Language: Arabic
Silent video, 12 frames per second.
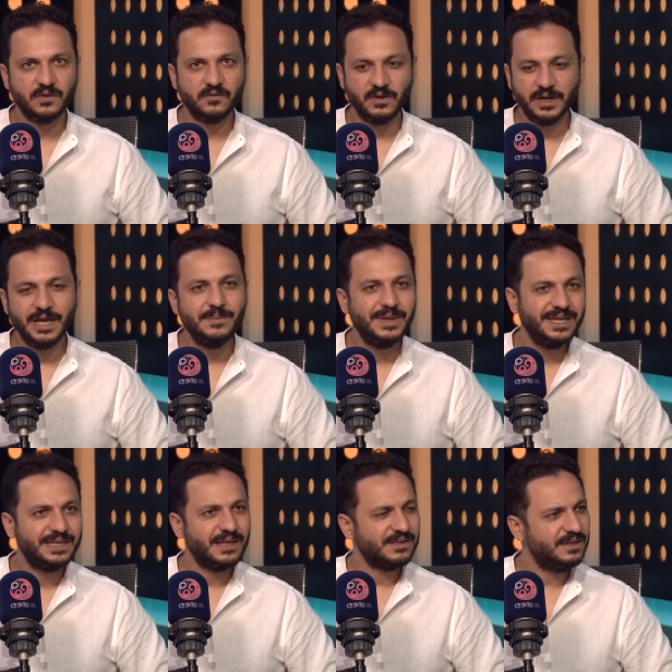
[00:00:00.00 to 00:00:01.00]
فانا يهمني
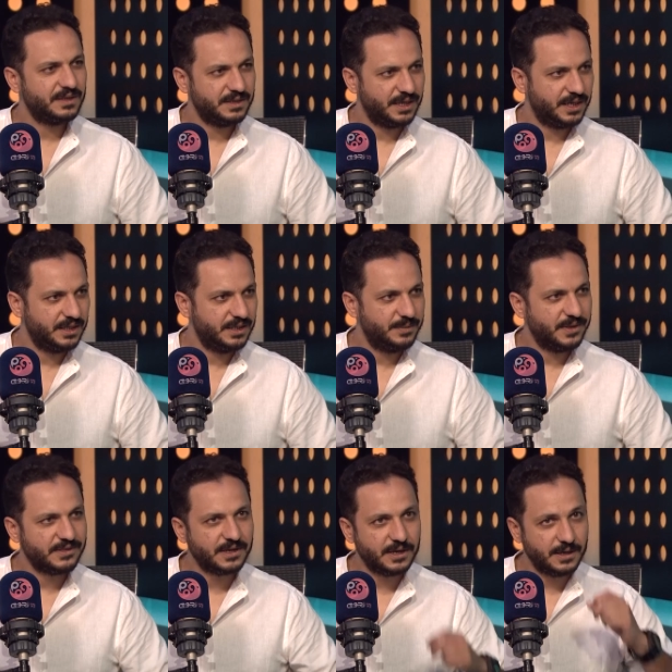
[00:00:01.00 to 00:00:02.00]
التاثير يعني
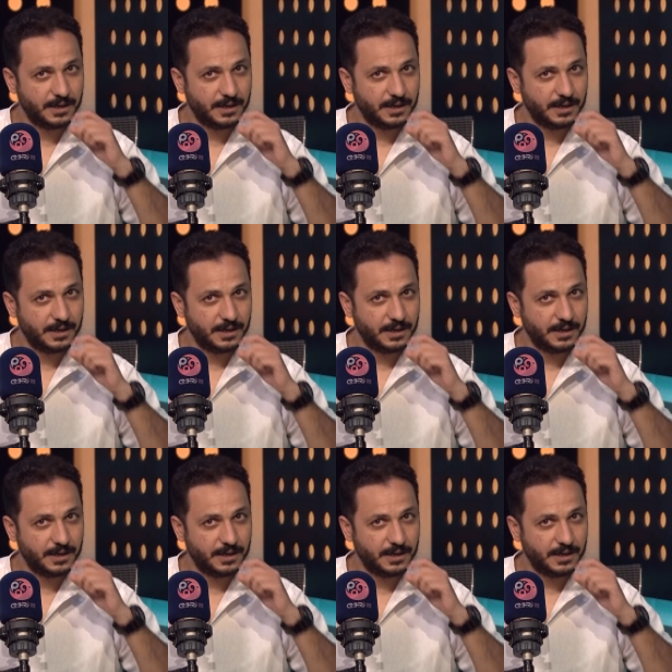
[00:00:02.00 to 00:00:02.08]
مثلا